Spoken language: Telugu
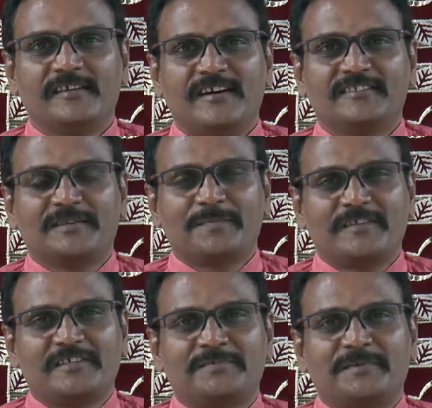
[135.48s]

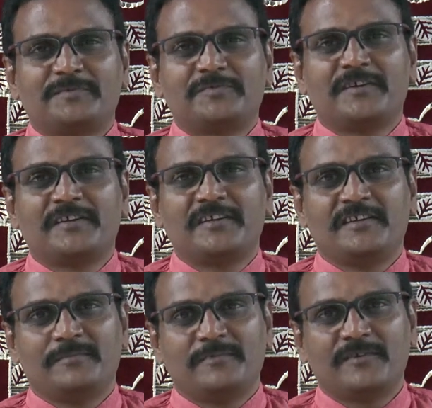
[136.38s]
ఆంధ్రప్రదేశ్ ప్రభుత్వానికి
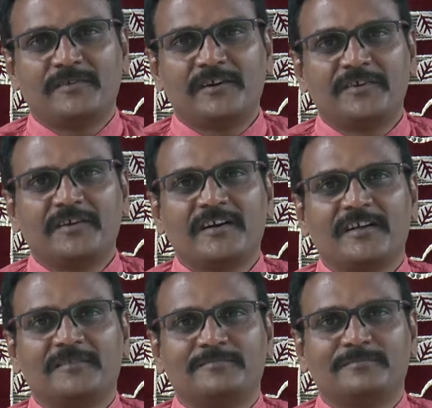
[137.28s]
మరో గడ్డు
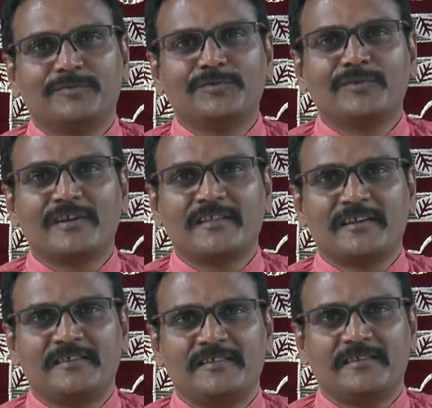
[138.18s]
కాలం
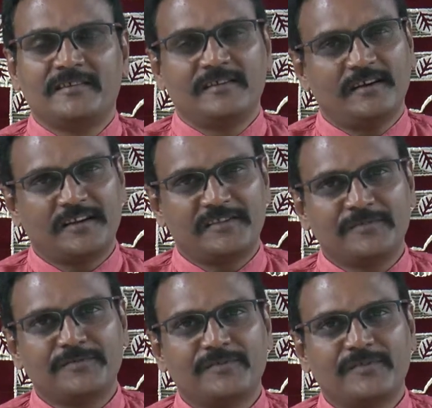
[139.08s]
ముందున్నదనేది
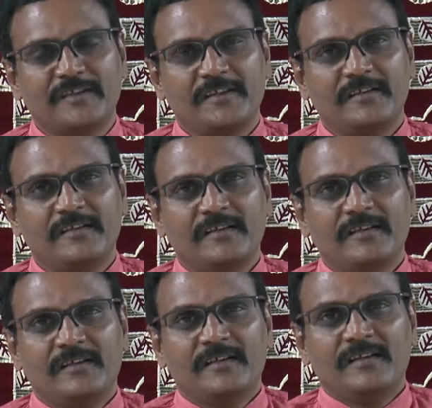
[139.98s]
అర్థమవుతుంది
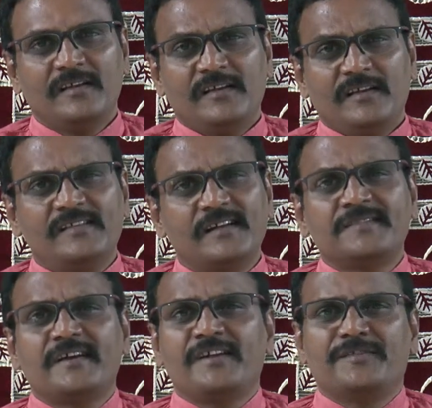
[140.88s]

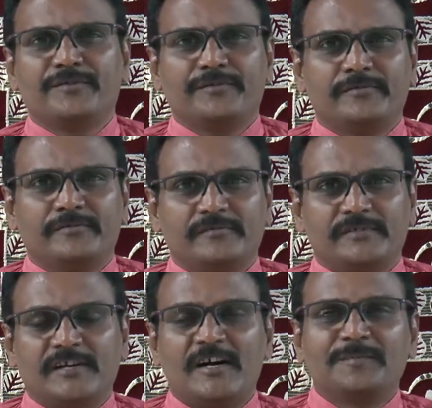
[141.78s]
ఇదంతా ఎందుకు
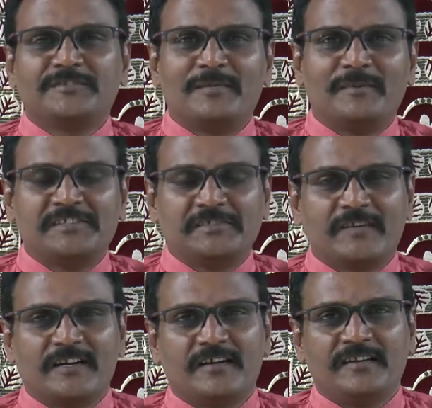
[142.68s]
కాపు సామాజిక
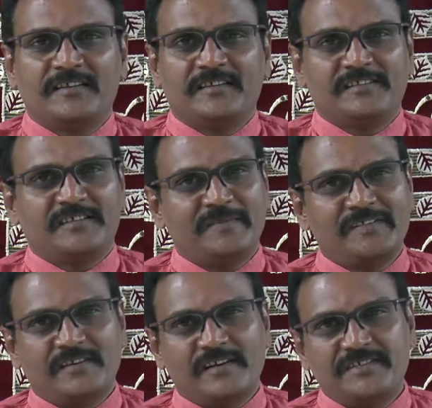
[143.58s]
వర్గానికి
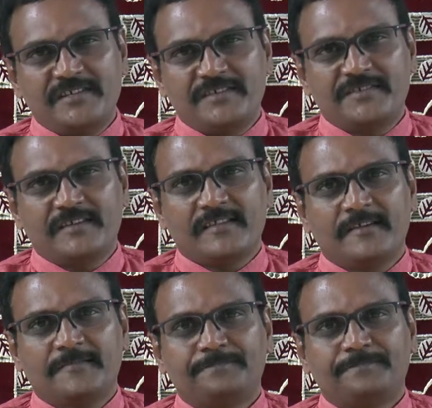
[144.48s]
రిజర్వేషన్లు ఇచ్చేయచ్చు కదా